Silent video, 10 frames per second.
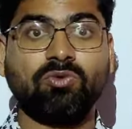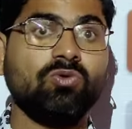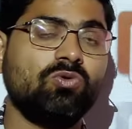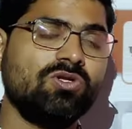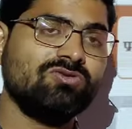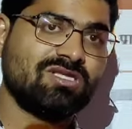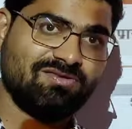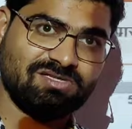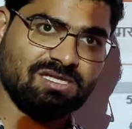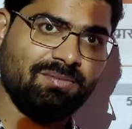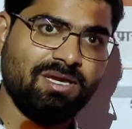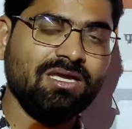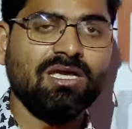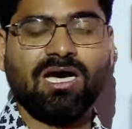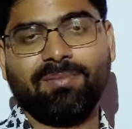गुरुकुल की उस अवस्था में
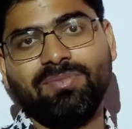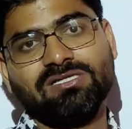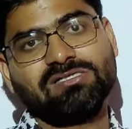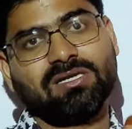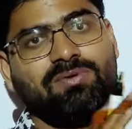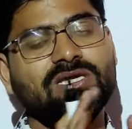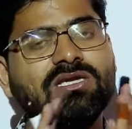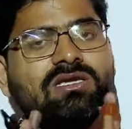अपने सभी